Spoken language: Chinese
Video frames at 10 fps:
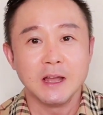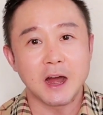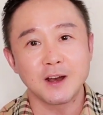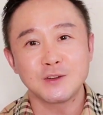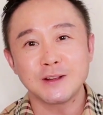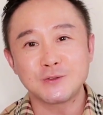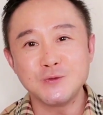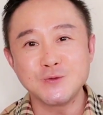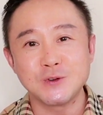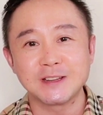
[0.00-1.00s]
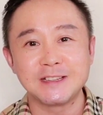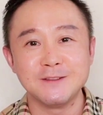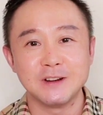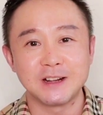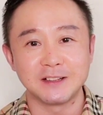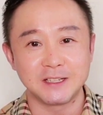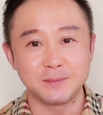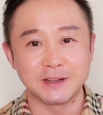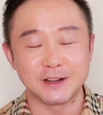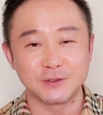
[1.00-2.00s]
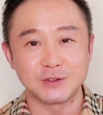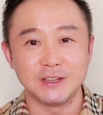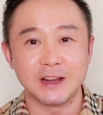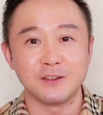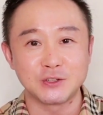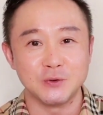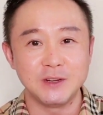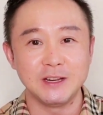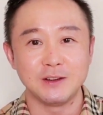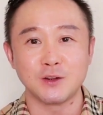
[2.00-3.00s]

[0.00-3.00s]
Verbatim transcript: 而在中国的新闻上，基本上就是您要就医，